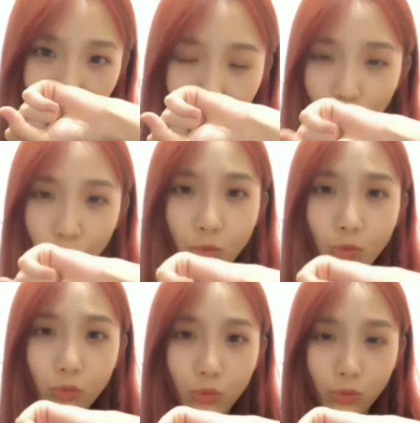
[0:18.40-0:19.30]
我我
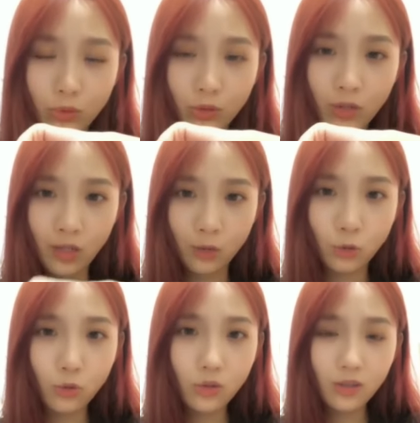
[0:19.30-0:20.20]
去我去隐
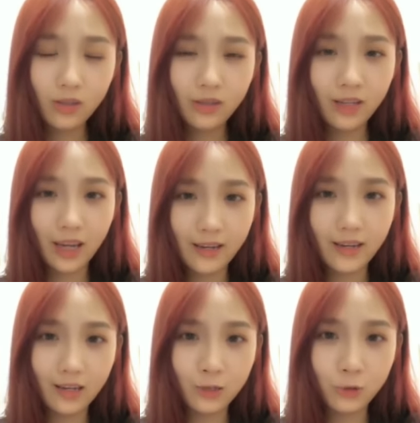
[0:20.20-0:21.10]
居田
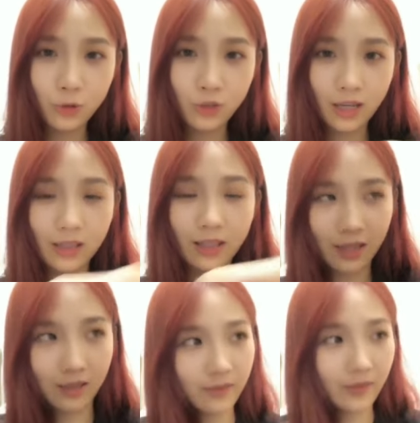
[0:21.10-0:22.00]
野隐居山
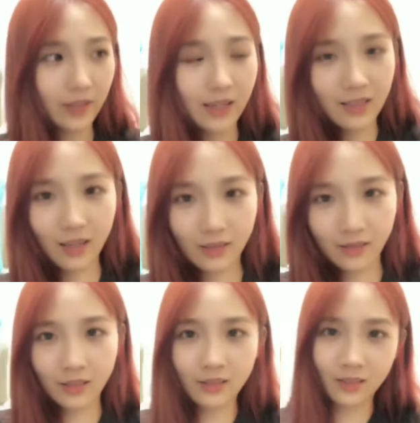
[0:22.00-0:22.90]
野，
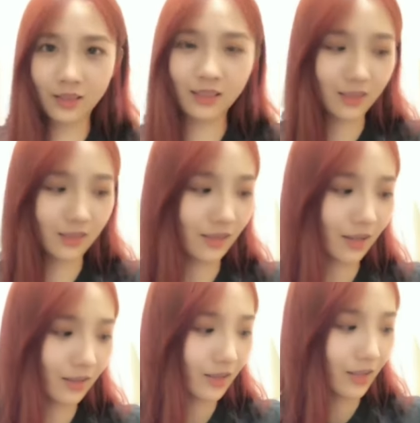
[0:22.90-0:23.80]
像李子柒一
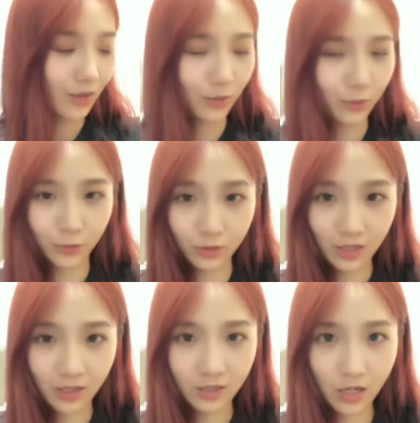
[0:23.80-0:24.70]
样，我就
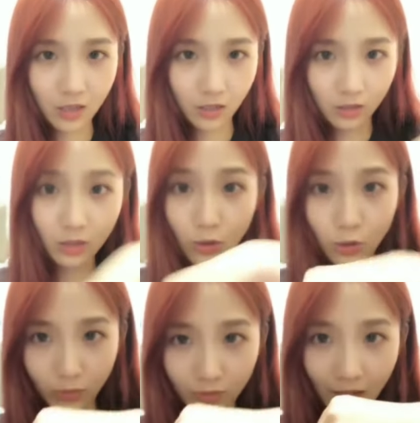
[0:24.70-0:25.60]
在山里自己
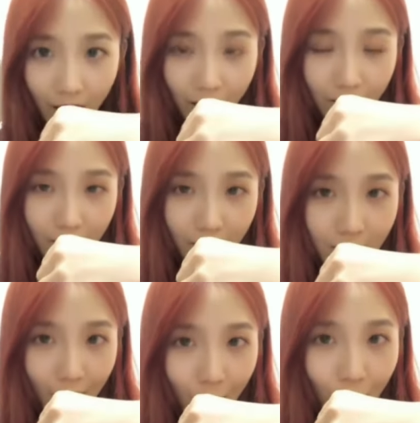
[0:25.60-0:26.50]
种菜、
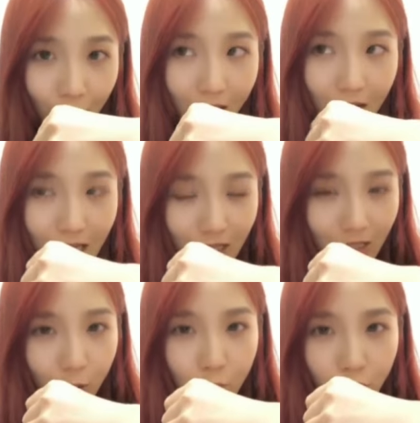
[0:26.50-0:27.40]
养花、
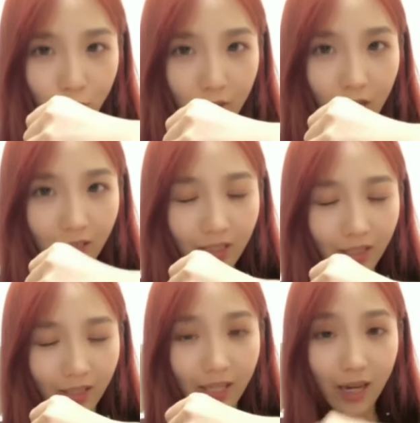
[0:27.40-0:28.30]
养猪、
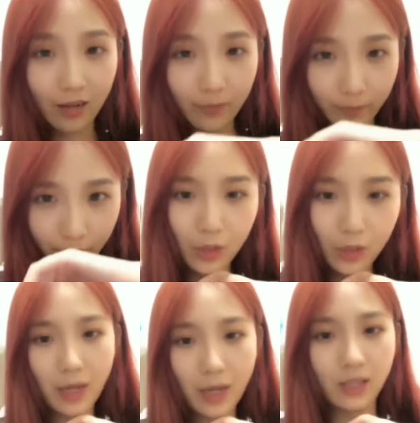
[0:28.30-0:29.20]
养鸭。对
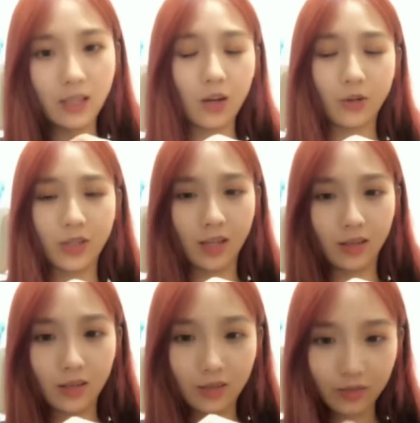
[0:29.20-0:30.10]
啊，买地也要钱
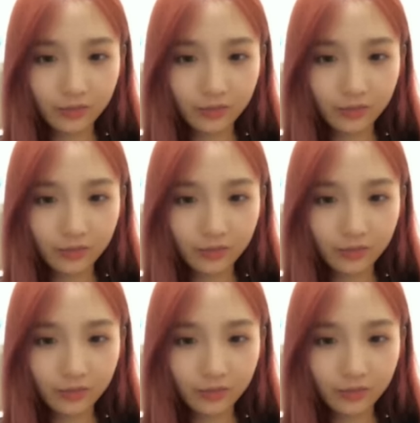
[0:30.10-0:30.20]
的。